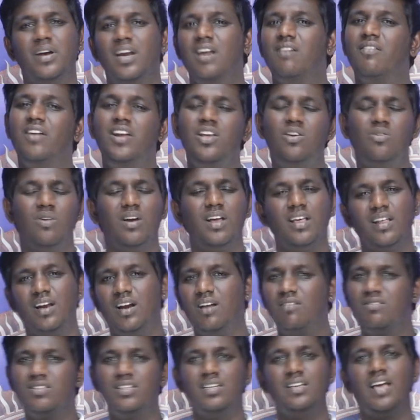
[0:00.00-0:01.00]
மாதிரிலாம் வலிக்கும்
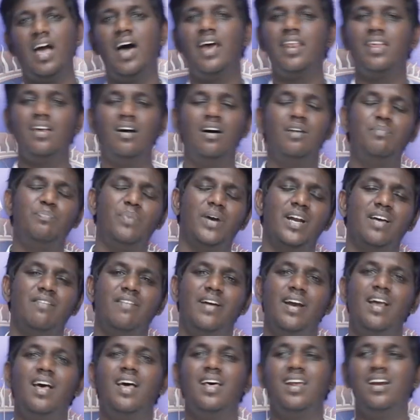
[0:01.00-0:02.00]
அதனால் வந்து யாரையும் ஹர்ட் பண்ண
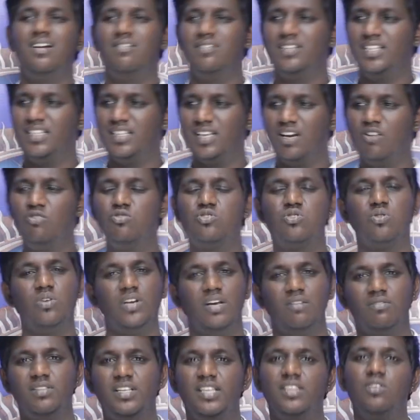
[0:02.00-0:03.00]
வேணாம் அதனால் வந்து இந்த லவ்
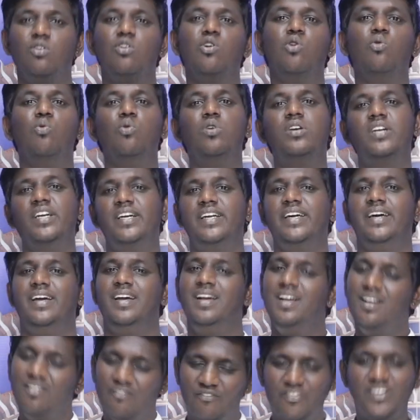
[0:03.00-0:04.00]
ஸ்டோரியை வந்து இதோட விட்டுட்டு
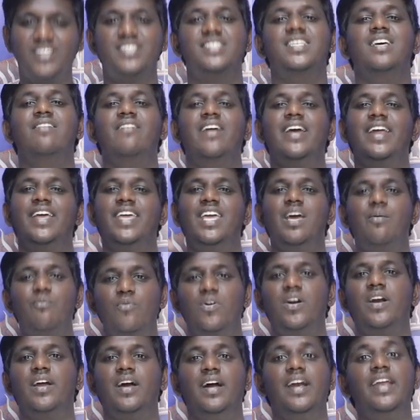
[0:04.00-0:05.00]
ஃப்ரெஷ்ஷாக வேறு கேம்
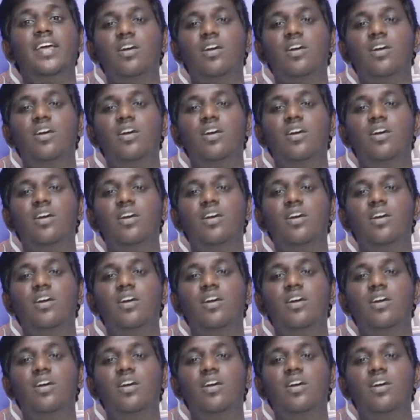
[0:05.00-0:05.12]
விளையாடுங்க